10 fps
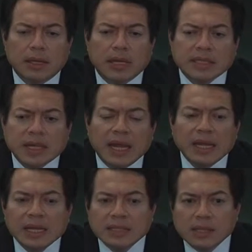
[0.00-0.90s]
es
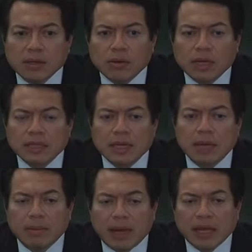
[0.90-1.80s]
el destino que se
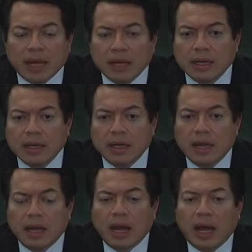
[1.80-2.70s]
le va a dar
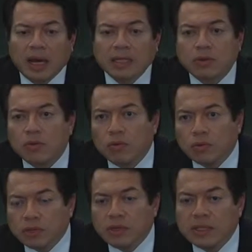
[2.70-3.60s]
a las
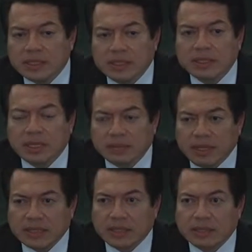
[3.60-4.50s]
conclusiones de estas
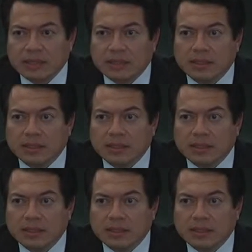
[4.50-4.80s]
mesas.